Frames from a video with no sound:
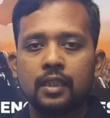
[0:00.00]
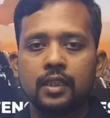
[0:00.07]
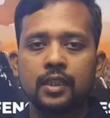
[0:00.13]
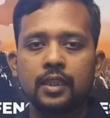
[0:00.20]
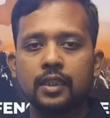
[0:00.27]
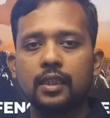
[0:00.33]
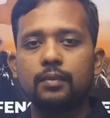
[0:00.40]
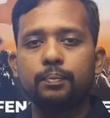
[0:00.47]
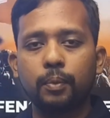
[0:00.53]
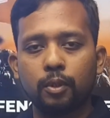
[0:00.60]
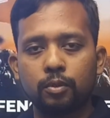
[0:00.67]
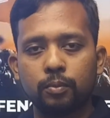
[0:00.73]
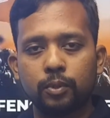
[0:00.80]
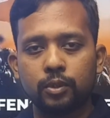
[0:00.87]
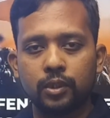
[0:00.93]
নিজেদের
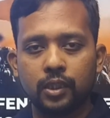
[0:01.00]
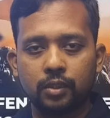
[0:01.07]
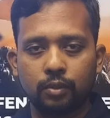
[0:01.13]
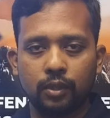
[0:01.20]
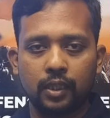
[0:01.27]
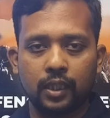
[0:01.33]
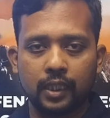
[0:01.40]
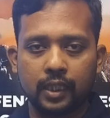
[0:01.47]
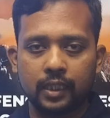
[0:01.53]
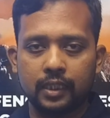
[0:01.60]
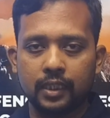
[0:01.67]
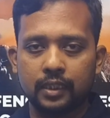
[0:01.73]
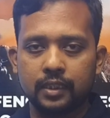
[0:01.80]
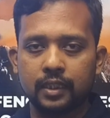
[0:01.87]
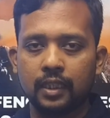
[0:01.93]
পণবন্দি করে রেখে
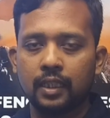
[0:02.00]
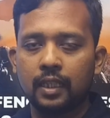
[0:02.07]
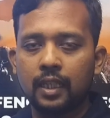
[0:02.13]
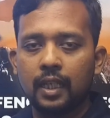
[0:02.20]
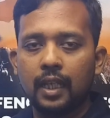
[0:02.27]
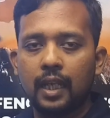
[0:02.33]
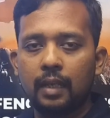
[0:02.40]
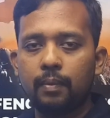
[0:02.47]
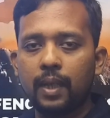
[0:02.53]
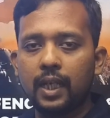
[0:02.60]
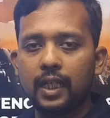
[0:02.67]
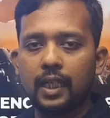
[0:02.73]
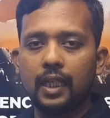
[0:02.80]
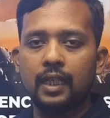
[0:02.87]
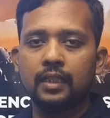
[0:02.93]
দিয়েছে এবার
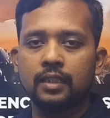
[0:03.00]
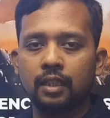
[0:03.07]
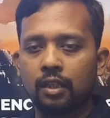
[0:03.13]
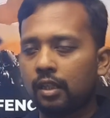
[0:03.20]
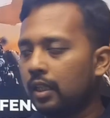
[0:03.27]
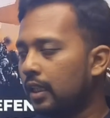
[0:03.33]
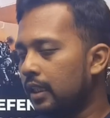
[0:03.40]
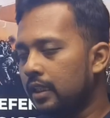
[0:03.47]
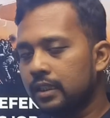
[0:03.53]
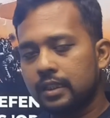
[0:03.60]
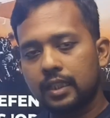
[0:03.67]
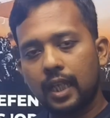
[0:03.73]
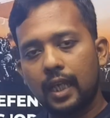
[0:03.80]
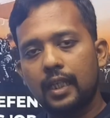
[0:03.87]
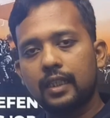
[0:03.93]

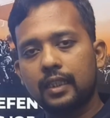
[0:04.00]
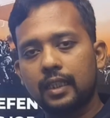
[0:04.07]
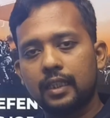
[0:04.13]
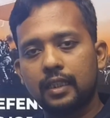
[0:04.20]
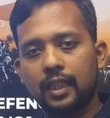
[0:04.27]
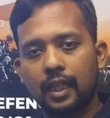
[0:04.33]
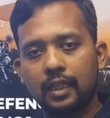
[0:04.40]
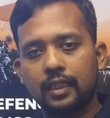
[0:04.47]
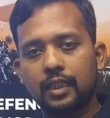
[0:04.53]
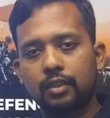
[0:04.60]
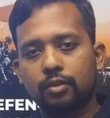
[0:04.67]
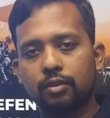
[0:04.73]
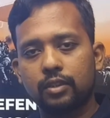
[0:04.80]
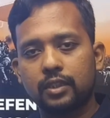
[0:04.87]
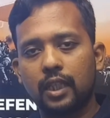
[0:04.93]
ইসরায়েলকে তাই কি
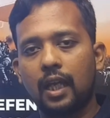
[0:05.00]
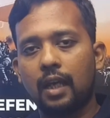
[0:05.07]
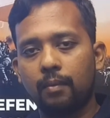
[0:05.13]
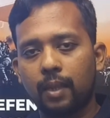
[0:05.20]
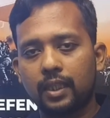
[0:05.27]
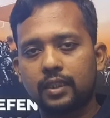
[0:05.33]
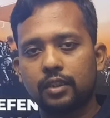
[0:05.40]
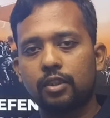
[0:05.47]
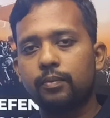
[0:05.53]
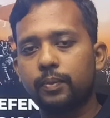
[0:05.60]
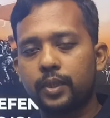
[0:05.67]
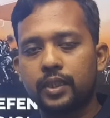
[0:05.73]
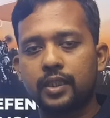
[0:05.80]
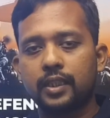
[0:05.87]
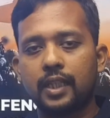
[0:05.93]
করছে হামাসের
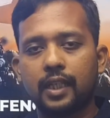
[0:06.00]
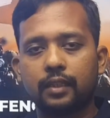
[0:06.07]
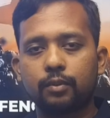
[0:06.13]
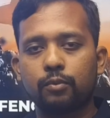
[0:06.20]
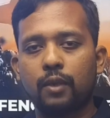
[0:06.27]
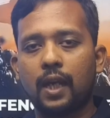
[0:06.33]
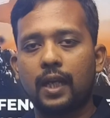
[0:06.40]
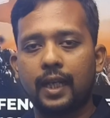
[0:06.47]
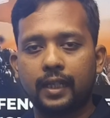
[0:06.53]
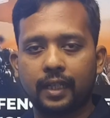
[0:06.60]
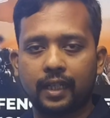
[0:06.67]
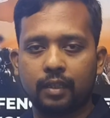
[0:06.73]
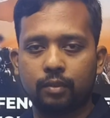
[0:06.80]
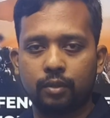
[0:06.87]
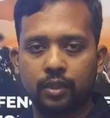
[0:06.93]
ওপর ডিরেক্ট ওয়ার
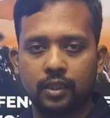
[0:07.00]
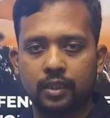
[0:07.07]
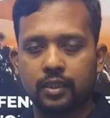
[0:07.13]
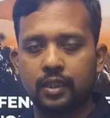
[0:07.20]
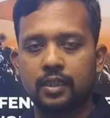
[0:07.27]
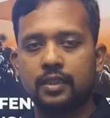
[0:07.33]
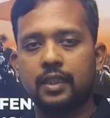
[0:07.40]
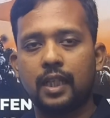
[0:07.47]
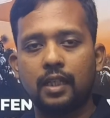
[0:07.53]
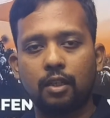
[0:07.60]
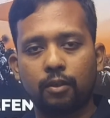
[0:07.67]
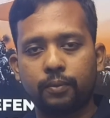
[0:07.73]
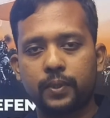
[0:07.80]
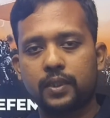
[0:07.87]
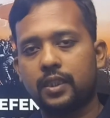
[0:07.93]
অ্যাটাক করে দিয়েছে ইসরায়েল
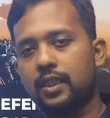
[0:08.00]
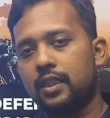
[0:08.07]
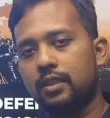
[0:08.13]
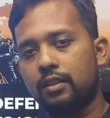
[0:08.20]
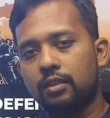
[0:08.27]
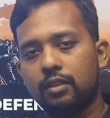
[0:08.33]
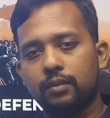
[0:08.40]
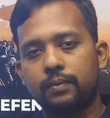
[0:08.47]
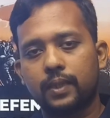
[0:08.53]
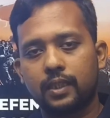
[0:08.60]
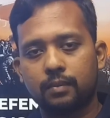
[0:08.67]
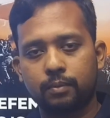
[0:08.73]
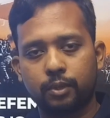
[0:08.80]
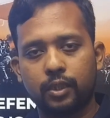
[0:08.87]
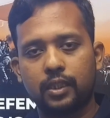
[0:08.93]
অফিসিয়ালি
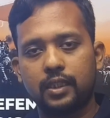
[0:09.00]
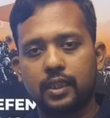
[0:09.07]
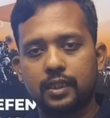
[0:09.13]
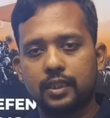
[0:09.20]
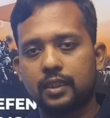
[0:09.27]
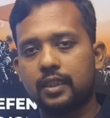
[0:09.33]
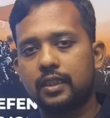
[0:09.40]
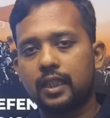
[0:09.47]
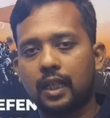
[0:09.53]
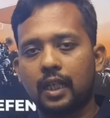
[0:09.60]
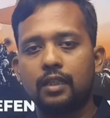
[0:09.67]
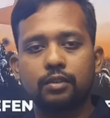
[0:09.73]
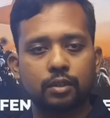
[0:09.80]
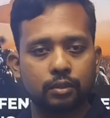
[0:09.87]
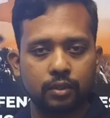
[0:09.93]
নোটিফিকে বলে দিয়েছে যে তারা
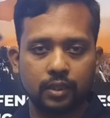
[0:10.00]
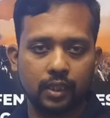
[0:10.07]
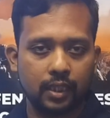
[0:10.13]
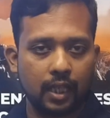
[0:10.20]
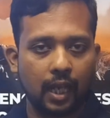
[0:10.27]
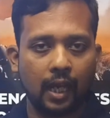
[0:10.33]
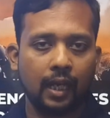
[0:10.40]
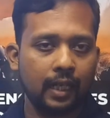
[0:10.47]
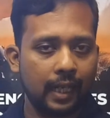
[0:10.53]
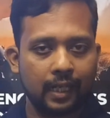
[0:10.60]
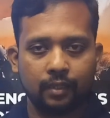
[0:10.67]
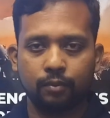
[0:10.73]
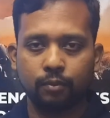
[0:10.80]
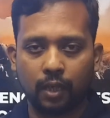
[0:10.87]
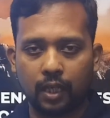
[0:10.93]
দে আর
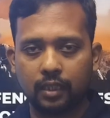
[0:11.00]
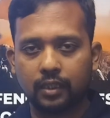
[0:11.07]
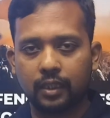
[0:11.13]
অ্যাট ওয়ার